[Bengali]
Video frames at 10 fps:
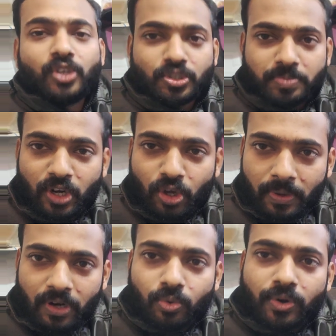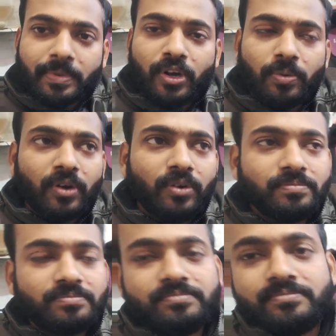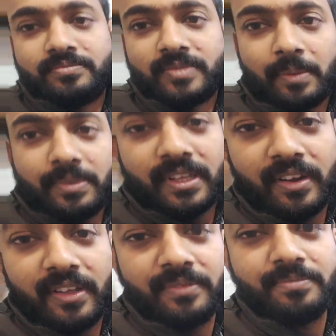দশ পেলেও ভালো কুড়ি পেলেও ভালো হুম আমি তাহলে